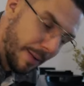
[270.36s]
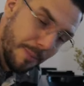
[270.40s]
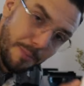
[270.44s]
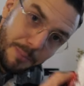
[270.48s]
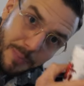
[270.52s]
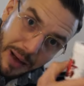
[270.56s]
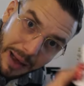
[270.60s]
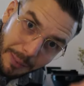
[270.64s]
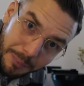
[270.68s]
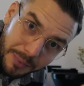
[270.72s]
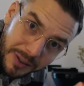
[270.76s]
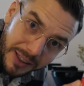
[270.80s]

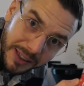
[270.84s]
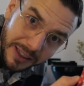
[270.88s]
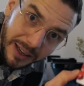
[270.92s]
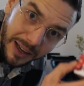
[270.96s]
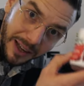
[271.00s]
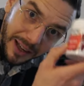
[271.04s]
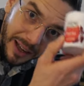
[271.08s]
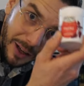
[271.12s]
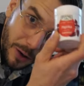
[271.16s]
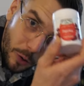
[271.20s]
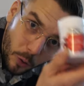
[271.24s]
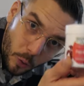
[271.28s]

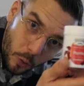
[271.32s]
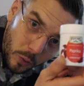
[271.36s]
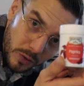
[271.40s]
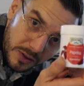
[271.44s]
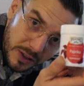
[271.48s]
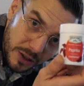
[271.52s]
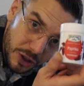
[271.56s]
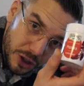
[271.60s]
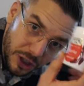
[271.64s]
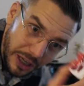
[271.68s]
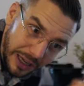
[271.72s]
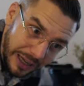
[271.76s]
Paprika,
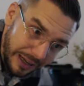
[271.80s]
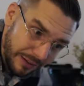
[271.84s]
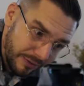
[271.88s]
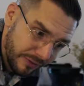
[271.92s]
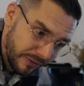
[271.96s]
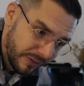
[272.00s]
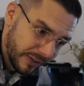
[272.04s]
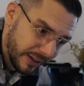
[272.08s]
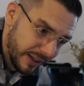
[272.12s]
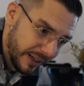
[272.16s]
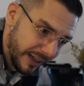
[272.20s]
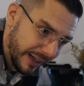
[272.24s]

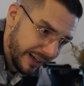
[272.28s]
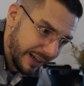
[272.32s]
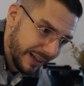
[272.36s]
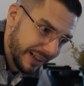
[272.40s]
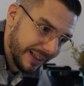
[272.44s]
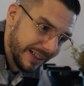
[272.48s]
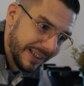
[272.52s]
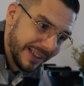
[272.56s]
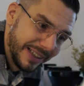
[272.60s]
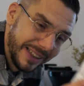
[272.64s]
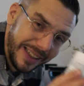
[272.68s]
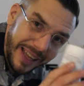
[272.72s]
rosenscharf,
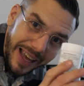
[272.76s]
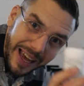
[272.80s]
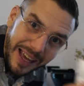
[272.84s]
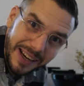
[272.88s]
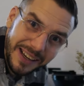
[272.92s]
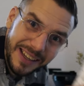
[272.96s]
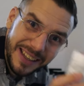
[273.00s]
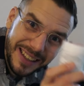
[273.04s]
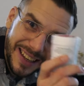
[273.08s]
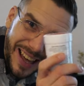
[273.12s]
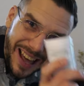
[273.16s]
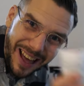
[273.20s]
ja,
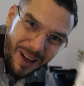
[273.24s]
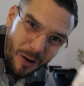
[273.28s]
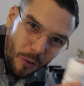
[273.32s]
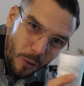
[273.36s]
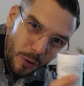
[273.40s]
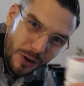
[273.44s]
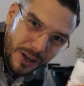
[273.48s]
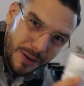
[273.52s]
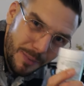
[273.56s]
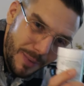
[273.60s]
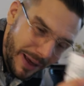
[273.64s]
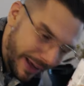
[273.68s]
gerne in
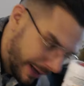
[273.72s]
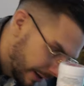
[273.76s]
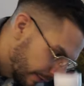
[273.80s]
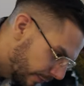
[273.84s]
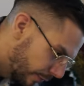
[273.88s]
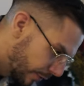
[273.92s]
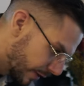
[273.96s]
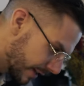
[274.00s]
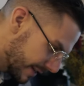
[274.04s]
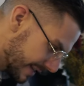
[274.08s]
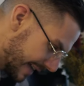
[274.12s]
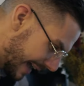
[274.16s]
rauen Mengen
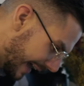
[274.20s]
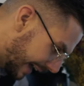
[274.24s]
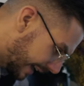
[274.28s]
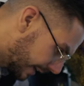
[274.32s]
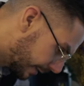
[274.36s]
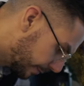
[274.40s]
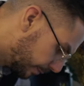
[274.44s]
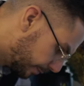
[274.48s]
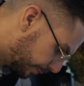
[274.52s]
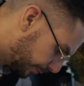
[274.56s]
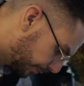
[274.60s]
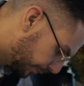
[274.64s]
für das Hack.
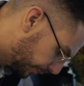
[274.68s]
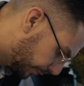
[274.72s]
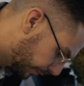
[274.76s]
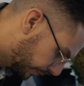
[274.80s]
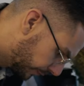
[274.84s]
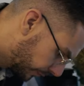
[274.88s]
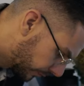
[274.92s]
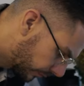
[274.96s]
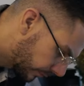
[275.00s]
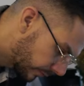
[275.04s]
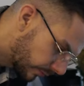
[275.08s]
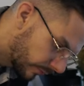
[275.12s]

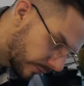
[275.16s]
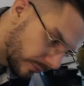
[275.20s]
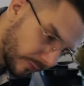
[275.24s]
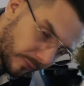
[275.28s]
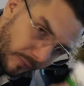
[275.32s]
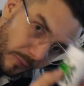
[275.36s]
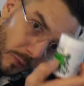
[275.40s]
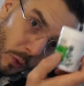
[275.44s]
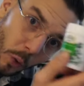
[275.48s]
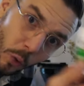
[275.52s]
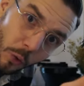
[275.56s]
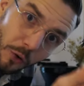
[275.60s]

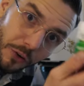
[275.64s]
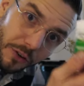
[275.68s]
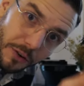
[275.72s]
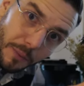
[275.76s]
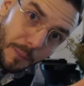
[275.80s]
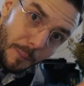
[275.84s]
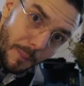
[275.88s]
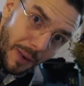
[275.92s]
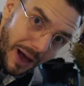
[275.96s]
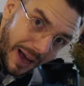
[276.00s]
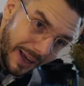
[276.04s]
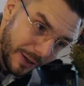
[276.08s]

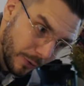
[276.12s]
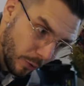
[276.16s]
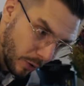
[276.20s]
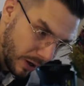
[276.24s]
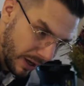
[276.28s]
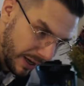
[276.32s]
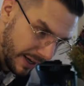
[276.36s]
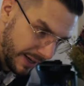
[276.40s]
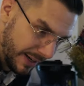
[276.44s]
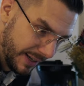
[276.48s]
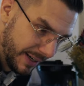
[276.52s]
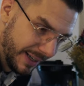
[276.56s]
Und
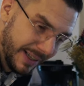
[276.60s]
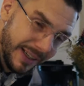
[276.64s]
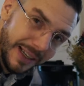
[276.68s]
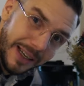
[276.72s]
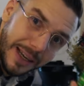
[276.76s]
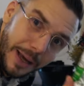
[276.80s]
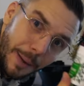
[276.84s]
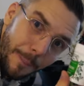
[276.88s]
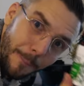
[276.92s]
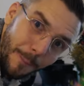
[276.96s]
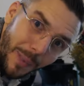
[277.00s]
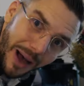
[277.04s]
Majoran.
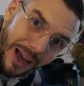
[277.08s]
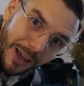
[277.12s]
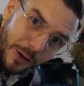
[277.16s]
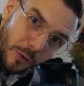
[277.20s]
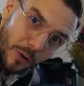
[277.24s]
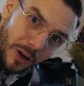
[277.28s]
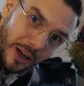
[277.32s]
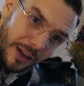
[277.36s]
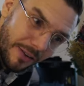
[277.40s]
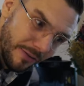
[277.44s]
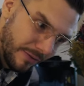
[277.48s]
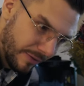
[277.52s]

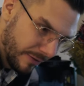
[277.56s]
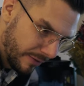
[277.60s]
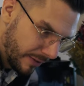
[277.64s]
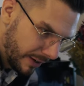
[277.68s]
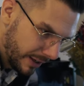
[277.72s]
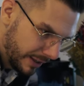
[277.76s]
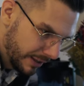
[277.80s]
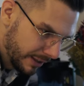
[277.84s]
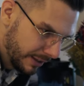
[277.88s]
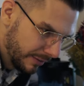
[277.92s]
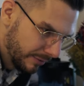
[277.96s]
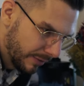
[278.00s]
Majoran
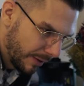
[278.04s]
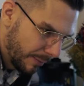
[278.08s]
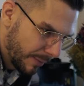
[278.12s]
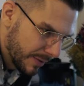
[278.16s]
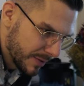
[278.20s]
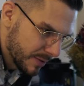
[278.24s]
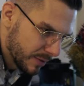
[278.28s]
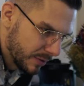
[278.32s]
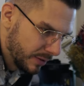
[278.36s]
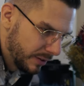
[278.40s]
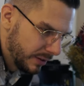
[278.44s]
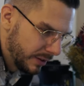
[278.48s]
war irgendwann mal
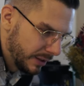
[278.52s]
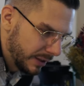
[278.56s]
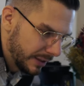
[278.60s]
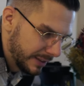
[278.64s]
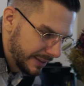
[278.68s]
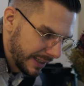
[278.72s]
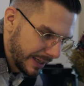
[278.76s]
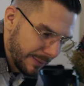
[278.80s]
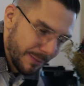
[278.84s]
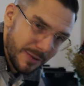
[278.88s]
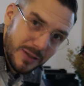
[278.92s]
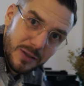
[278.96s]
so ein, äh,
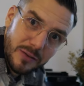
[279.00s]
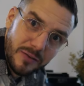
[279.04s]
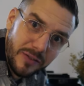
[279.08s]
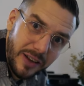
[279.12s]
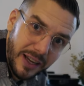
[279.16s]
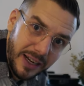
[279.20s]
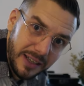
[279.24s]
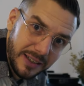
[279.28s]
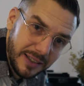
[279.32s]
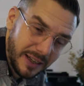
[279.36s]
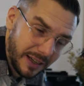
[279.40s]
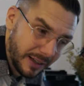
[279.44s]
ich hatte mal so ein
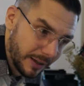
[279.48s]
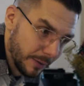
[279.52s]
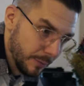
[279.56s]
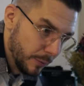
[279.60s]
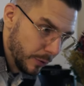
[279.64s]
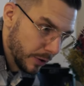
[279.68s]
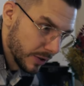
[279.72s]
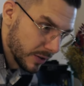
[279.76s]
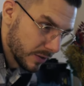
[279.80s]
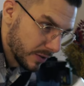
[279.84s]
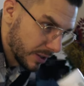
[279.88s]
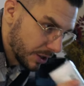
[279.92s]
Fertighack
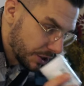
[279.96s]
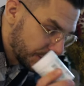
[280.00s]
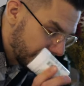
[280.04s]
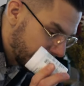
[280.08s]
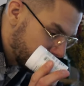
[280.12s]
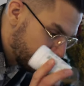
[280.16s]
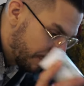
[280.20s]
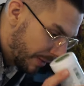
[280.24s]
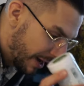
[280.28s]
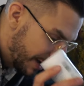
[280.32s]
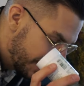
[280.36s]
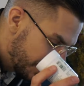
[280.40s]
gemürzt und da
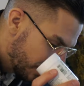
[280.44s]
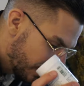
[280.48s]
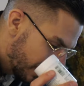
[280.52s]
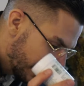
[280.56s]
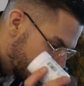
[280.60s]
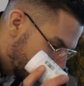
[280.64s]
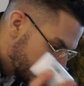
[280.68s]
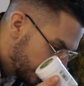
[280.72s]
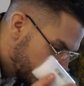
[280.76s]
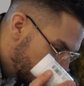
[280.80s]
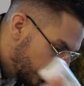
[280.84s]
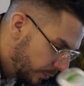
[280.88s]
stand
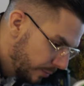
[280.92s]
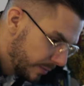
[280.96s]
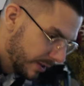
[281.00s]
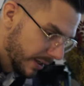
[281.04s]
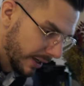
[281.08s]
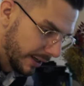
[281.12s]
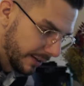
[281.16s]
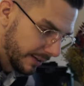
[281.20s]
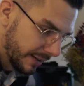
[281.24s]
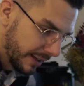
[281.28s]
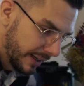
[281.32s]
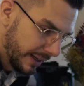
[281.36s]
Majoran und
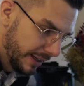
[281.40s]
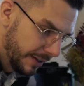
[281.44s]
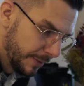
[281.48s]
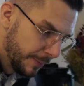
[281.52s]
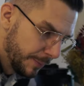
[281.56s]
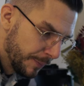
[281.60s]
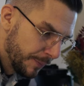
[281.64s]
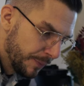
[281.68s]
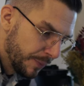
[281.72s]
Thymian dran.